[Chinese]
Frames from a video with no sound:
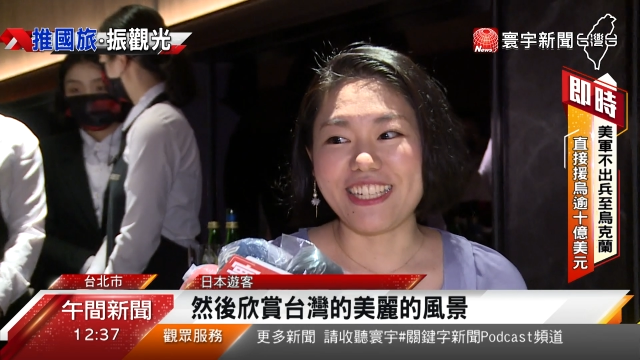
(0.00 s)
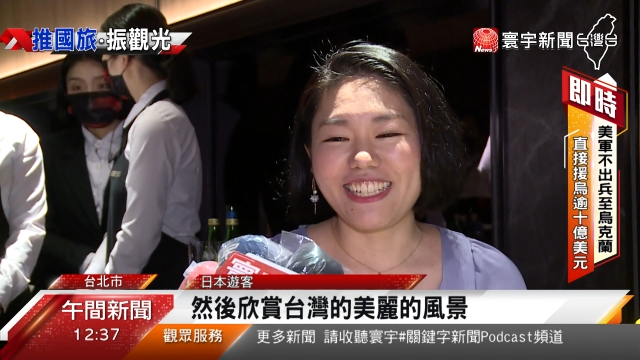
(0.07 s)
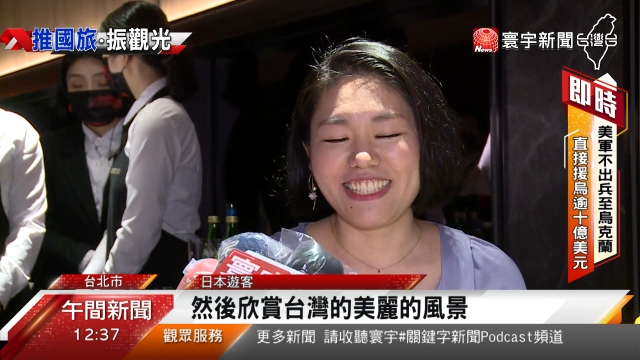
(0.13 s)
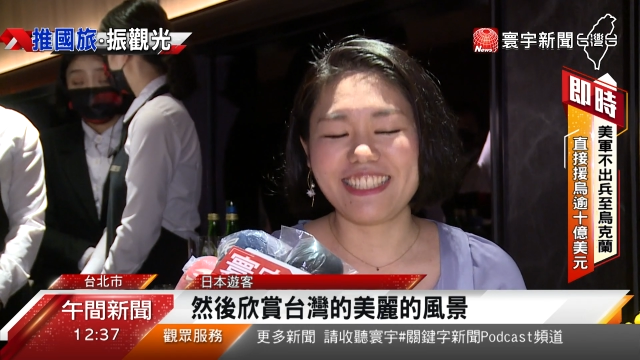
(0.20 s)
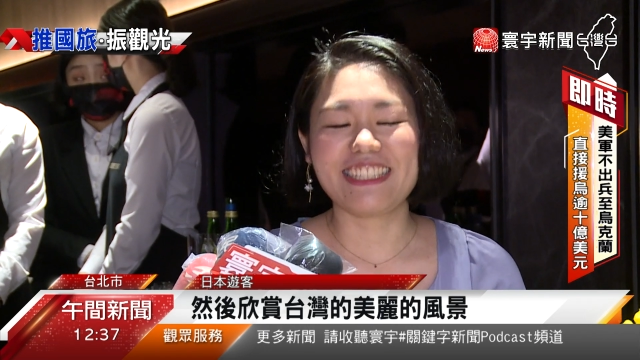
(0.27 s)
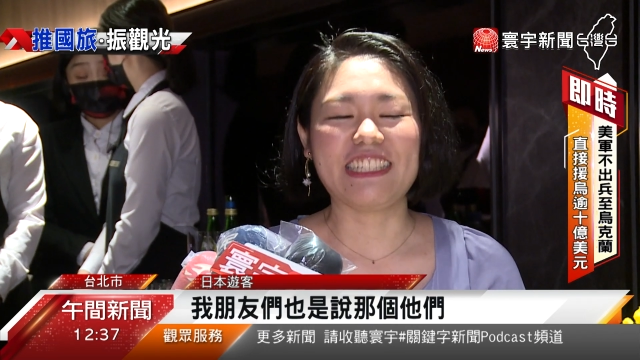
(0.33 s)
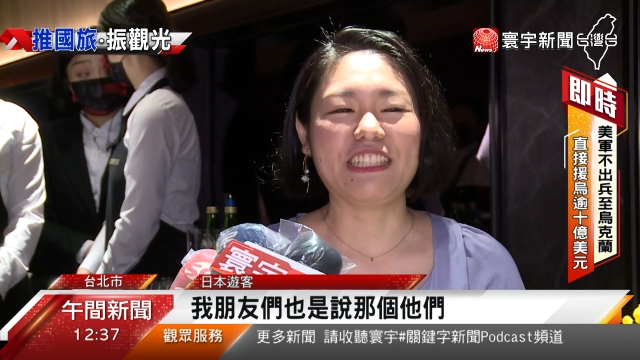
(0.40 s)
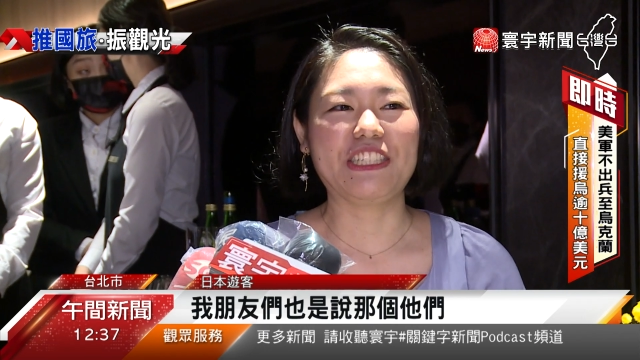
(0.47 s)
也
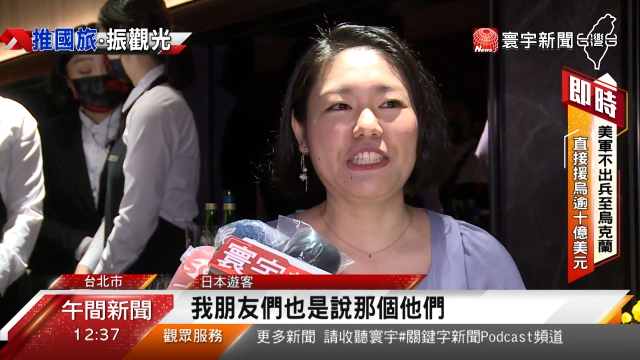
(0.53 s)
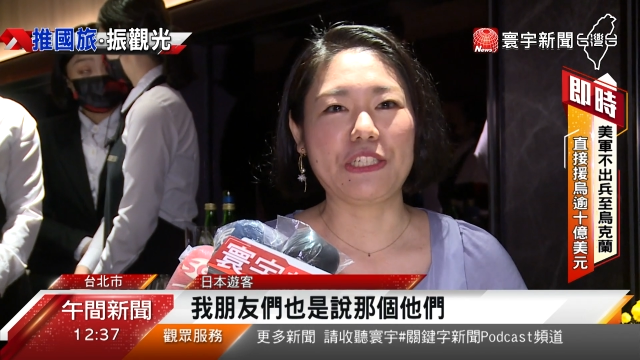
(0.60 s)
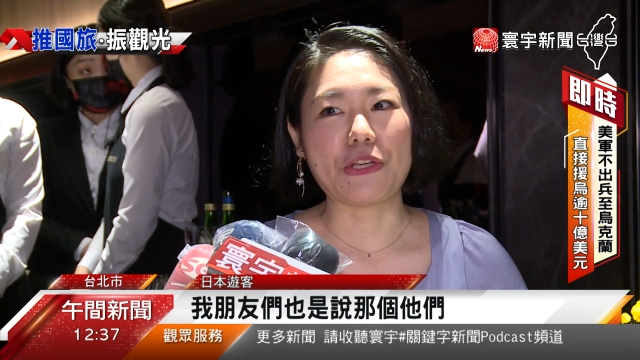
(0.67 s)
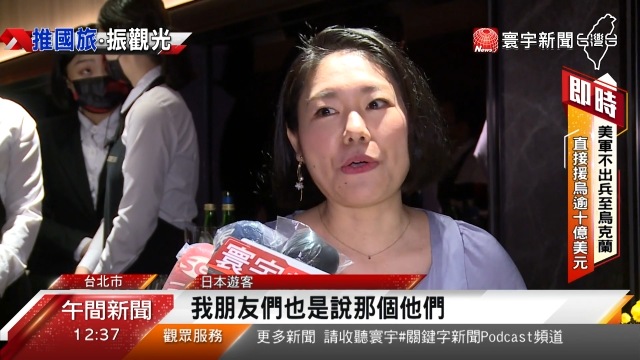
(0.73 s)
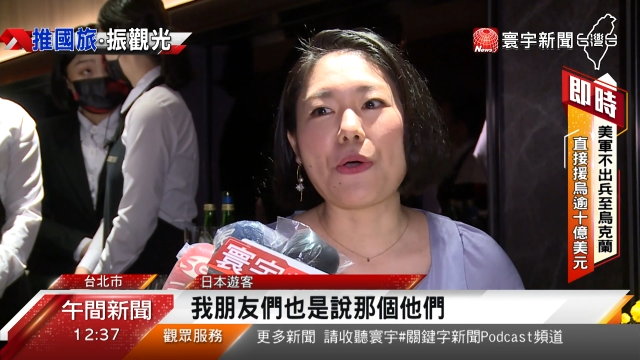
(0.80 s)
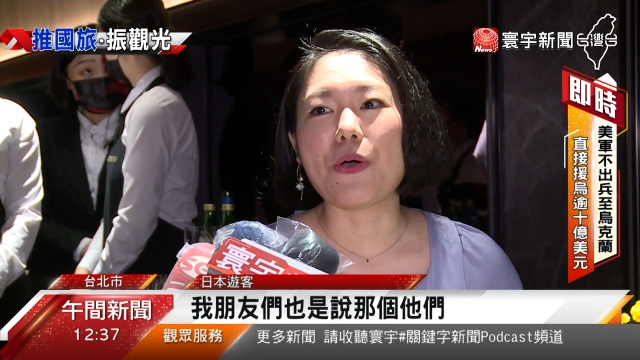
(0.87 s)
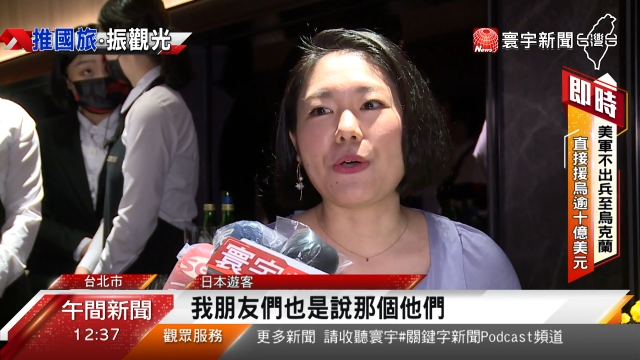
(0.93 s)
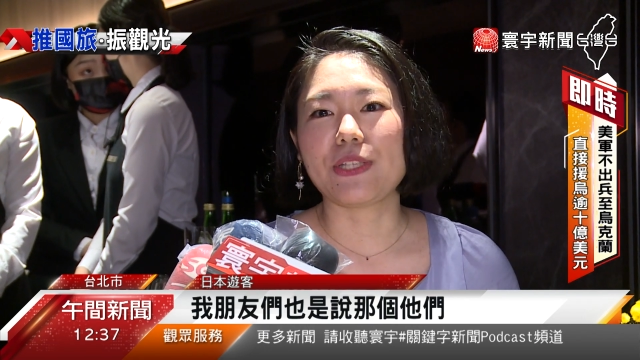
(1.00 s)
是
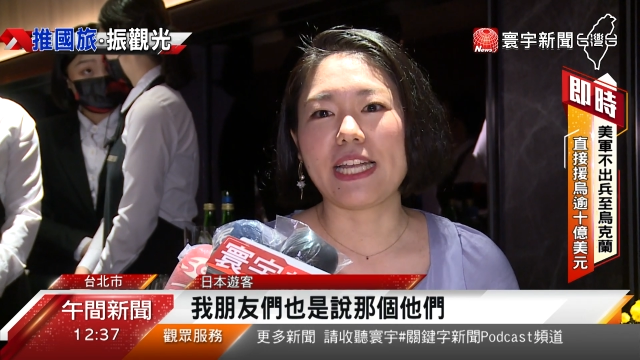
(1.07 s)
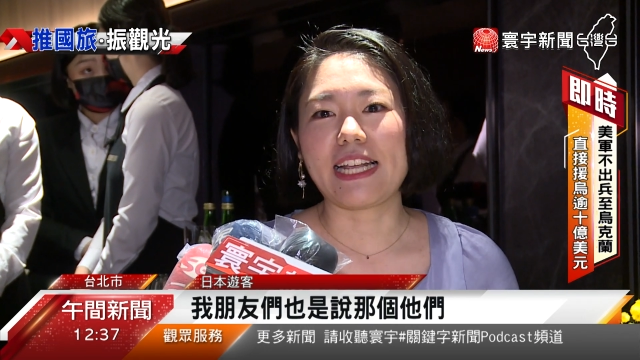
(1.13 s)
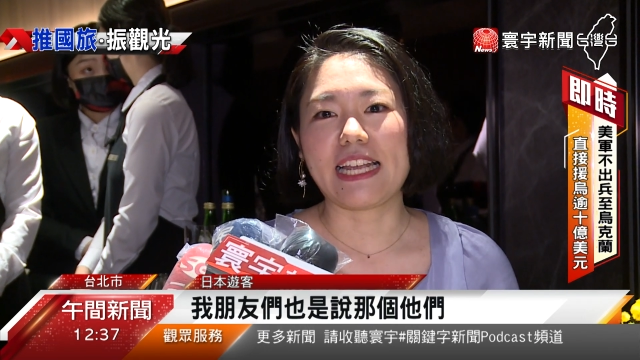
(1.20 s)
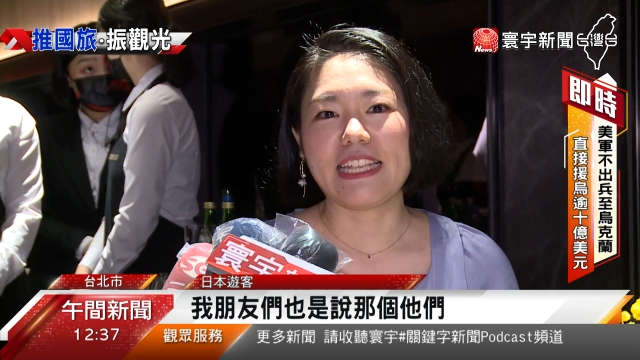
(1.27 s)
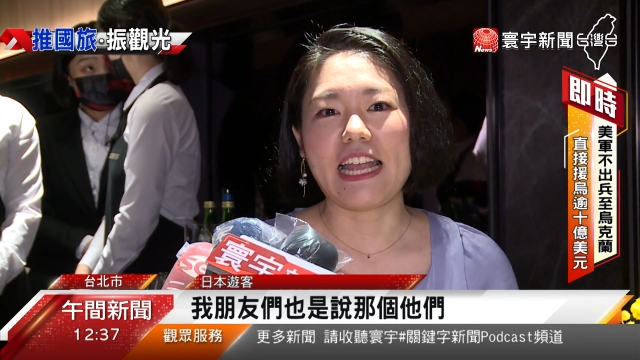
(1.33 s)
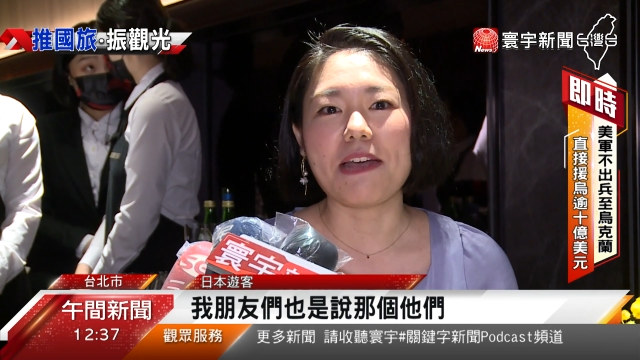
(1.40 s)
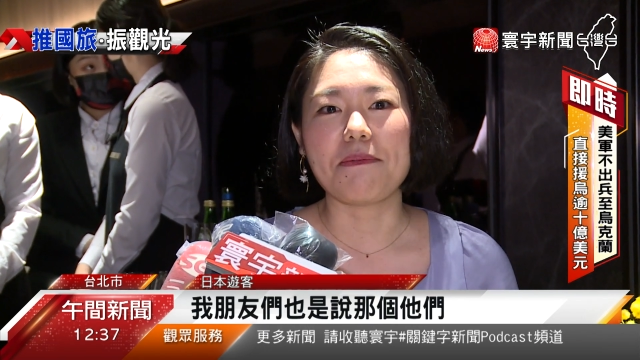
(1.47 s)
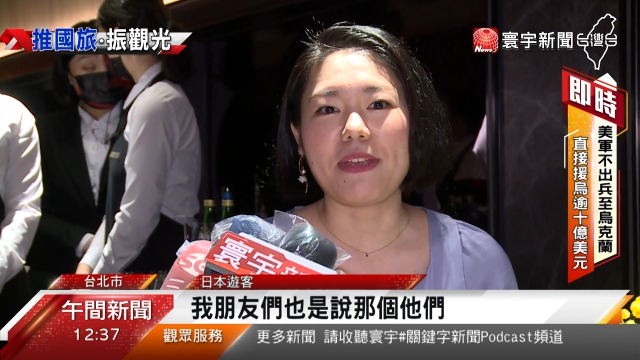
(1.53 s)
说，那个
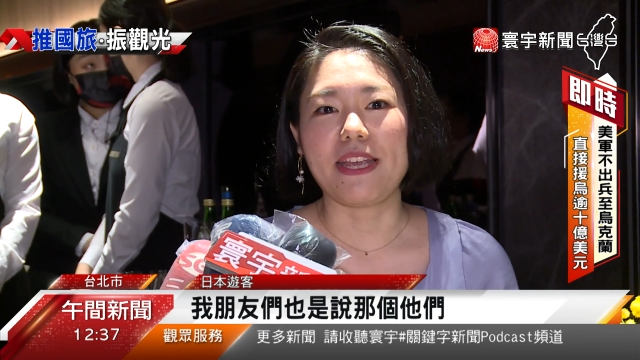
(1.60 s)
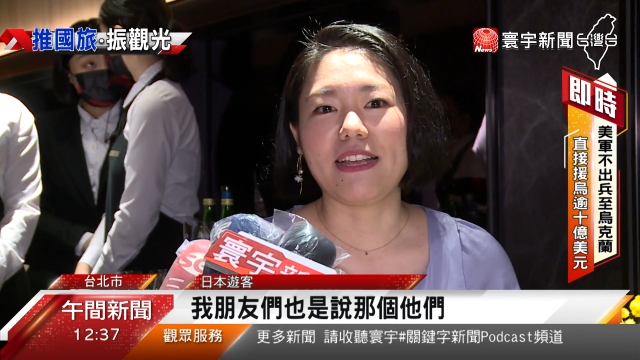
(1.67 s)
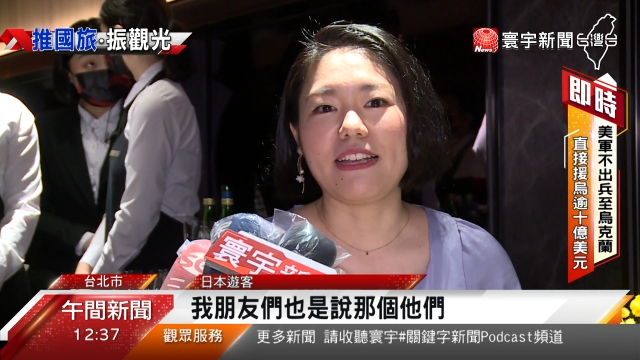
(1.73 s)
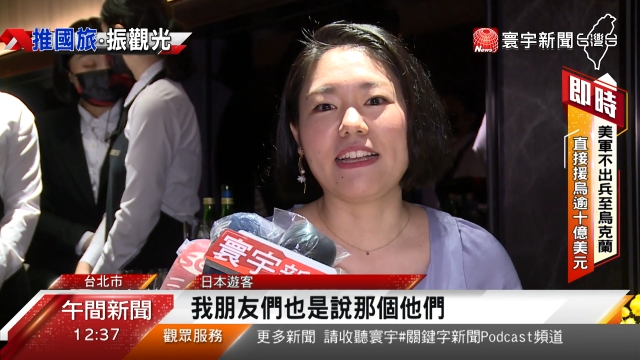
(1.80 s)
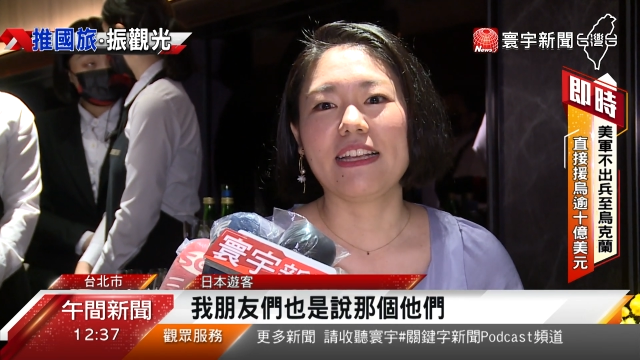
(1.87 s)
他们。